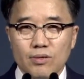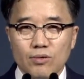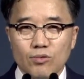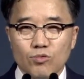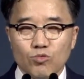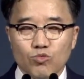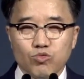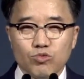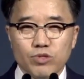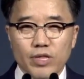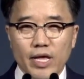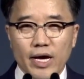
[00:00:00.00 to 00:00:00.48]

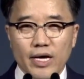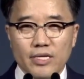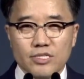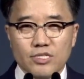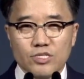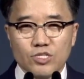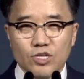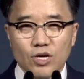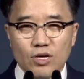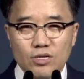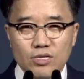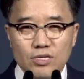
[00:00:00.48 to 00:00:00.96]
군대
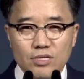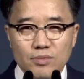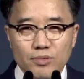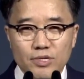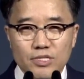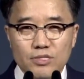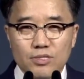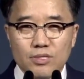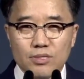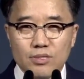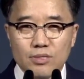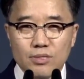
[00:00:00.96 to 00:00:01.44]
가서
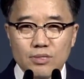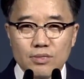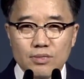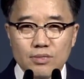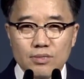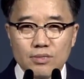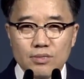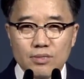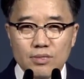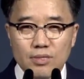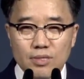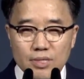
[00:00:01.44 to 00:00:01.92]
적금을
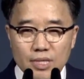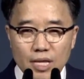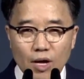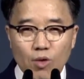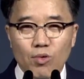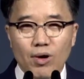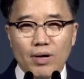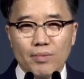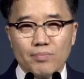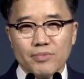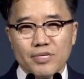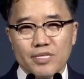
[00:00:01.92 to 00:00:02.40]

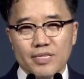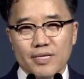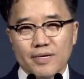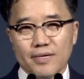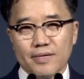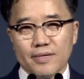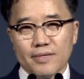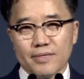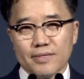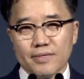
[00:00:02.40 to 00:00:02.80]
든다고 합니다.